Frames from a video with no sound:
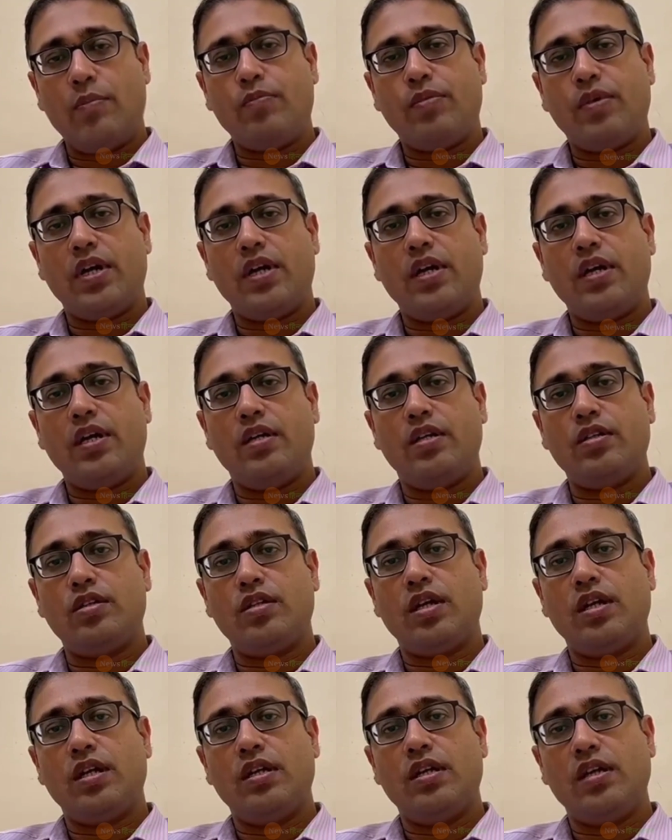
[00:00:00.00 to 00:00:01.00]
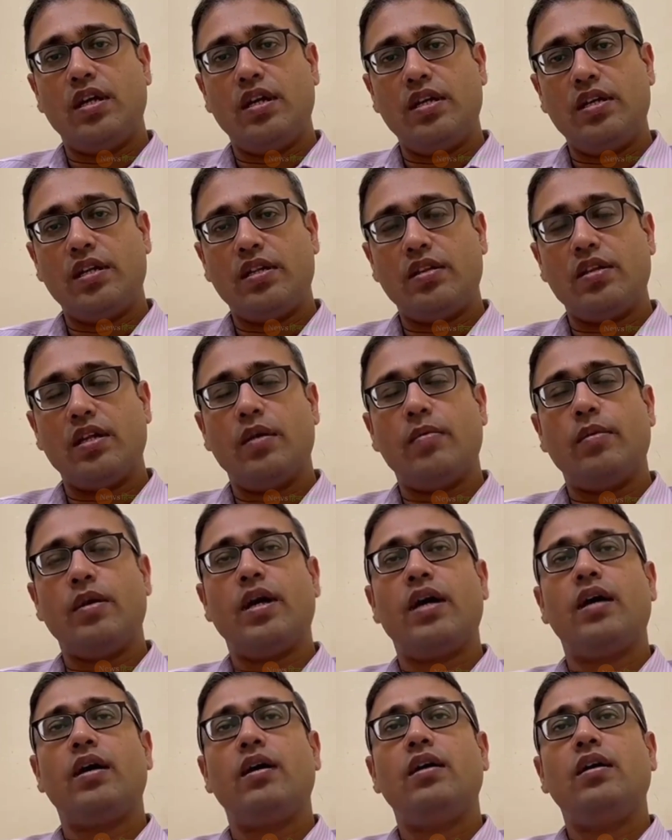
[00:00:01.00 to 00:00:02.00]
आपके हित के लिए ही इतना
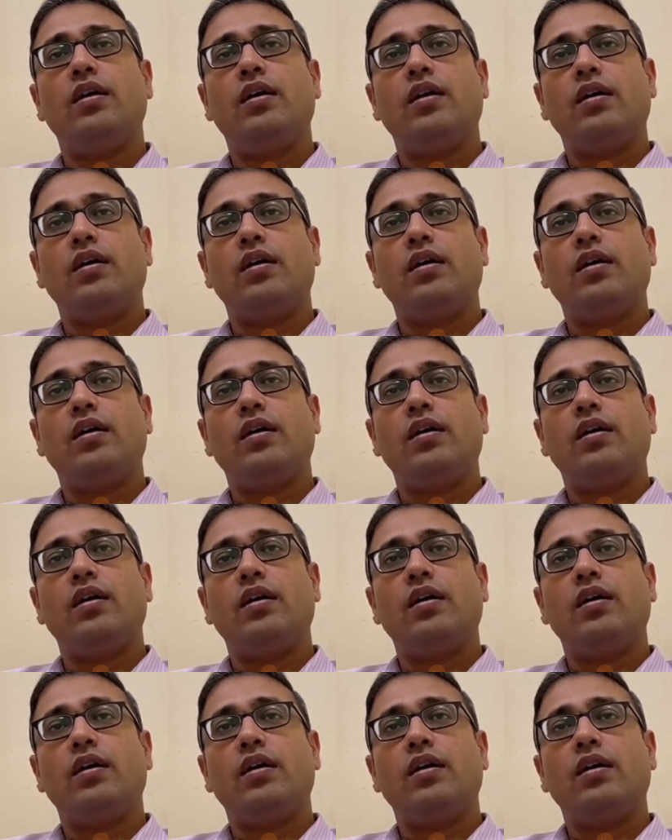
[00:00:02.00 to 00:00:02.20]
बड़ा